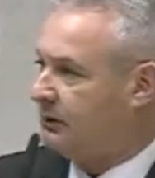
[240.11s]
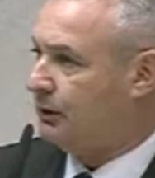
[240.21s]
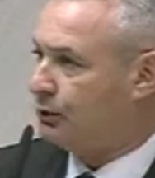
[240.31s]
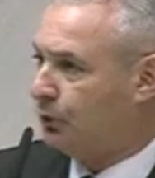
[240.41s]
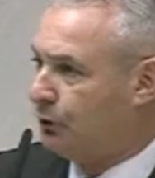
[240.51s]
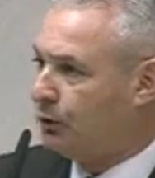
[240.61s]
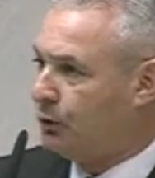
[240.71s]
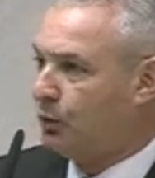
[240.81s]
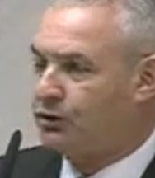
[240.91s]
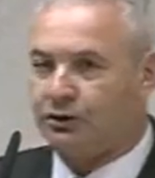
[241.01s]
Eu sou muito
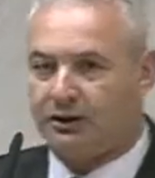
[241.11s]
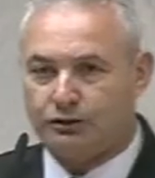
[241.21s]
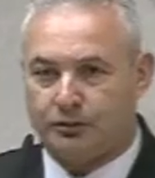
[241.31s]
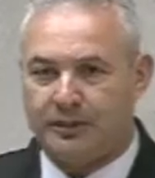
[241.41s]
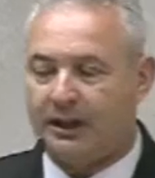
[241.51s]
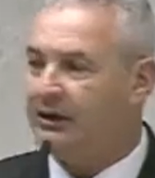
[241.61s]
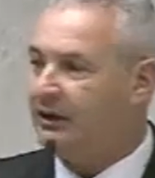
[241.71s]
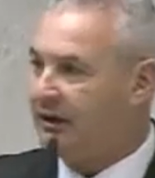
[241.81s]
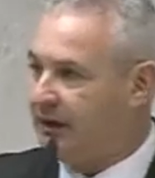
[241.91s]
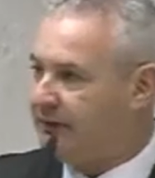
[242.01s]
burro. Se alguém souber,
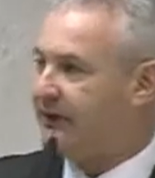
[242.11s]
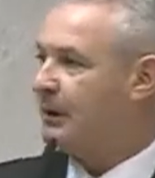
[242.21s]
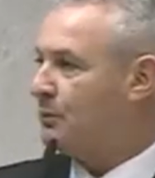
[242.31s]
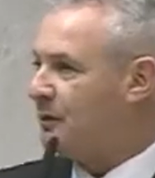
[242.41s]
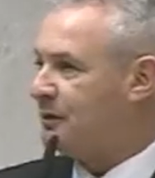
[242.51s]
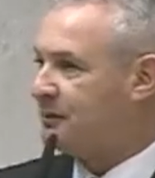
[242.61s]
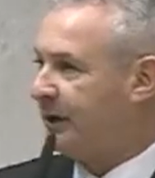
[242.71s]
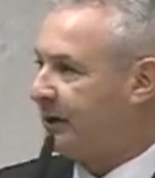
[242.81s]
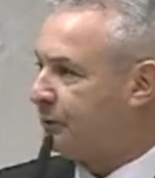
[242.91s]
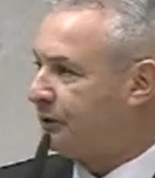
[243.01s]
levanta a mão e me
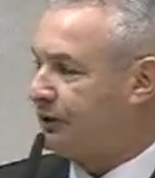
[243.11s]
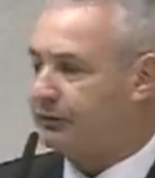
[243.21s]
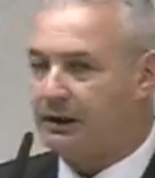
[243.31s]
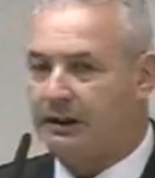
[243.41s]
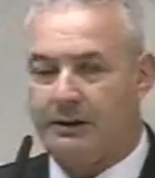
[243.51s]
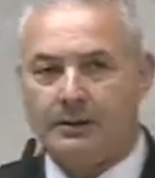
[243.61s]
explica, por favor.